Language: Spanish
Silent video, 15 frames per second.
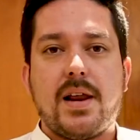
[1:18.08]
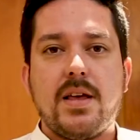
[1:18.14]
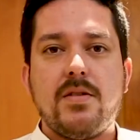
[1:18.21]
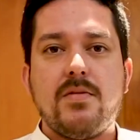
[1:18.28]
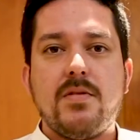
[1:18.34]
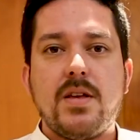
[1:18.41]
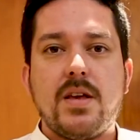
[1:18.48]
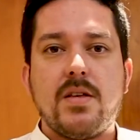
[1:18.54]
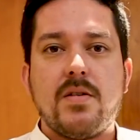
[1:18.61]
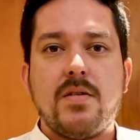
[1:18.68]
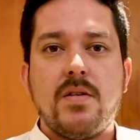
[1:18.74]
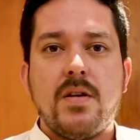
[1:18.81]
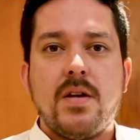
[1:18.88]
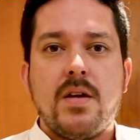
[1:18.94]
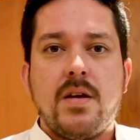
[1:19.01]
Reino Unido,
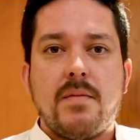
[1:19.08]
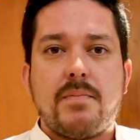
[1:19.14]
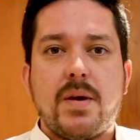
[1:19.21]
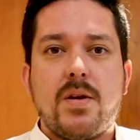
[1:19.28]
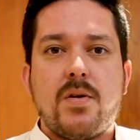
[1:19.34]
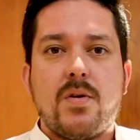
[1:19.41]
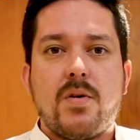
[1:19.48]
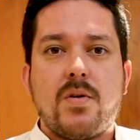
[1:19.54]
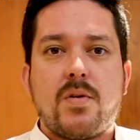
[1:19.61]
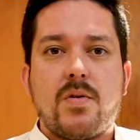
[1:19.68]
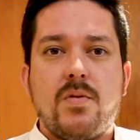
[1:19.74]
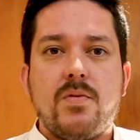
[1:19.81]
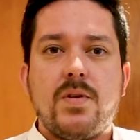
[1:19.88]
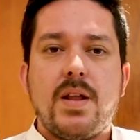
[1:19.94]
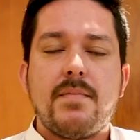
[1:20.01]
pero
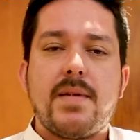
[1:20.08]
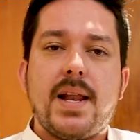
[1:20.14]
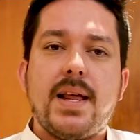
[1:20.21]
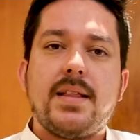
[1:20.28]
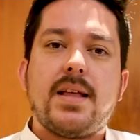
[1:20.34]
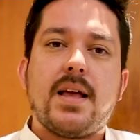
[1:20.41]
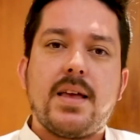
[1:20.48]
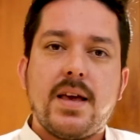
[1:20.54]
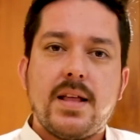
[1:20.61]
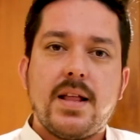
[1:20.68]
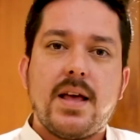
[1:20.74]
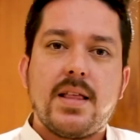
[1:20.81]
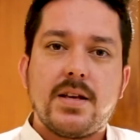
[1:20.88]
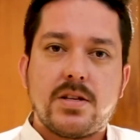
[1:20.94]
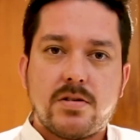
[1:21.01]
con una maleta
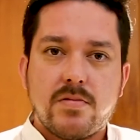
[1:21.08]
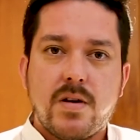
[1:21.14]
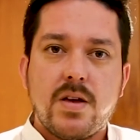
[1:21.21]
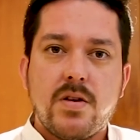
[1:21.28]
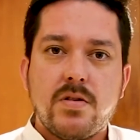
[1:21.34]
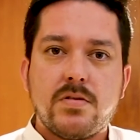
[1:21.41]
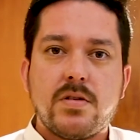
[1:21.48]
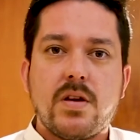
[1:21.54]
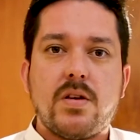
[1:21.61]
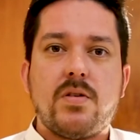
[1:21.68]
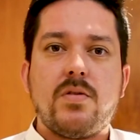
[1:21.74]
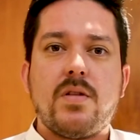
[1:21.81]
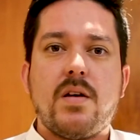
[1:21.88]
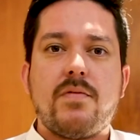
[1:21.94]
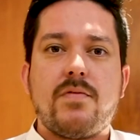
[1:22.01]
llena de sueños y
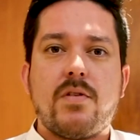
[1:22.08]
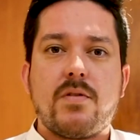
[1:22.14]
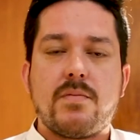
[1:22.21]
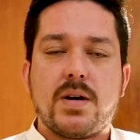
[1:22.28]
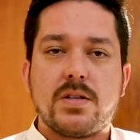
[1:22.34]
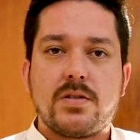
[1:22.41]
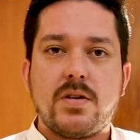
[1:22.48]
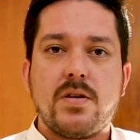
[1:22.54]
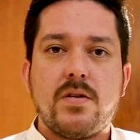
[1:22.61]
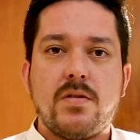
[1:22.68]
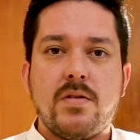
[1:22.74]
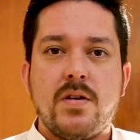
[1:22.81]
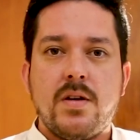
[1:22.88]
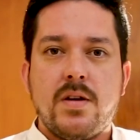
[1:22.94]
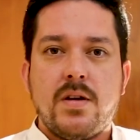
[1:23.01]
de una
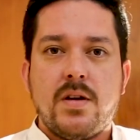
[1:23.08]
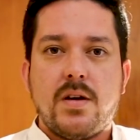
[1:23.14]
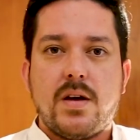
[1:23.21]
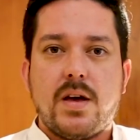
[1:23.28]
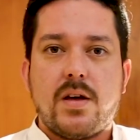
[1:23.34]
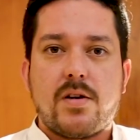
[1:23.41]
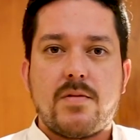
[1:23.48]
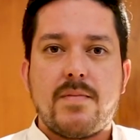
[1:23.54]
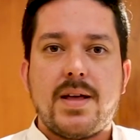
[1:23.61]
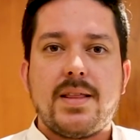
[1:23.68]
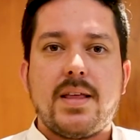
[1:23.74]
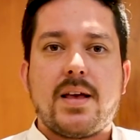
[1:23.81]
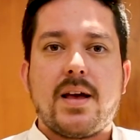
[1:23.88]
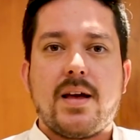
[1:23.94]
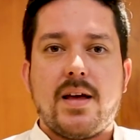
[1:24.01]
formación eh,
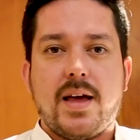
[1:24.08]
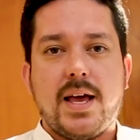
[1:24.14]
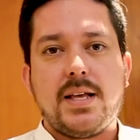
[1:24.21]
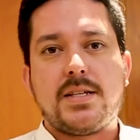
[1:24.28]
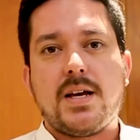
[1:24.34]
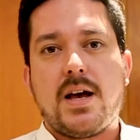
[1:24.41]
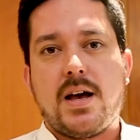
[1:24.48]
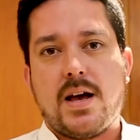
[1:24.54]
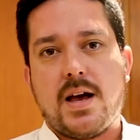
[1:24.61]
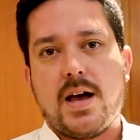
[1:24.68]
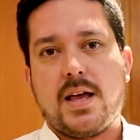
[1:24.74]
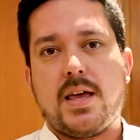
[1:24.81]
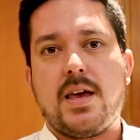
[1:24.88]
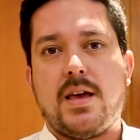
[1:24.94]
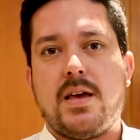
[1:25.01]
romántica hecha
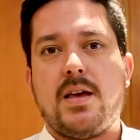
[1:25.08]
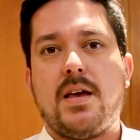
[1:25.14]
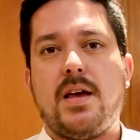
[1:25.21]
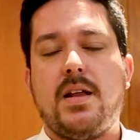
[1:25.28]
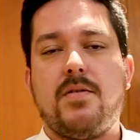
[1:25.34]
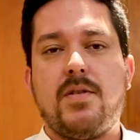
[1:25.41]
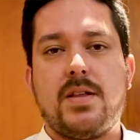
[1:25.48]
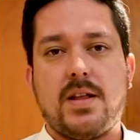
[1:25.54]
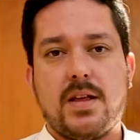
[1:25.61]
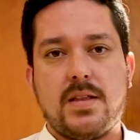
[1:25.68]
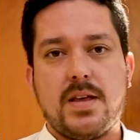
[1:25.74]
aquí, en nuestras